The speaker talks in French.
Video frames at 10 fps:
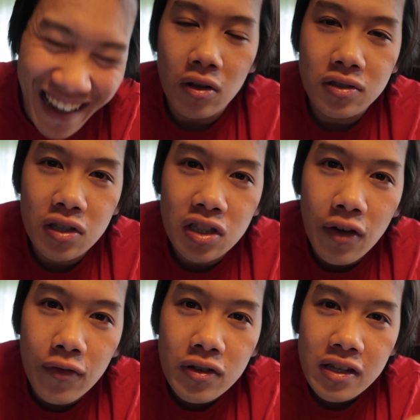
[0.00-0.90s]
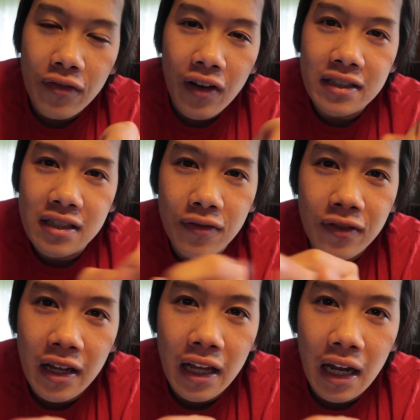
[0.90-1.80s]
Lorsque j'ai vu ces phrases
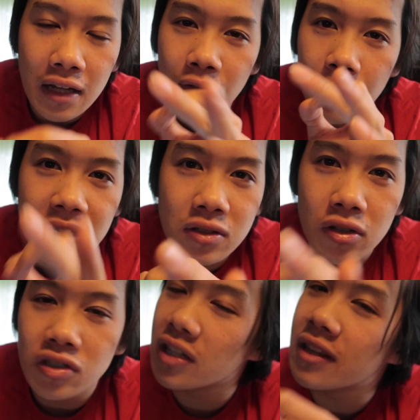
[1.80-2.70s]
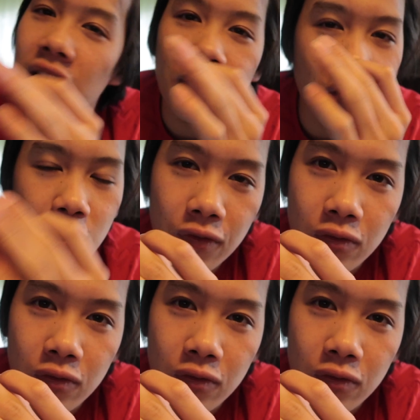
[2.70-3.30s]
défiler là devant mes yeux, j'étais devenu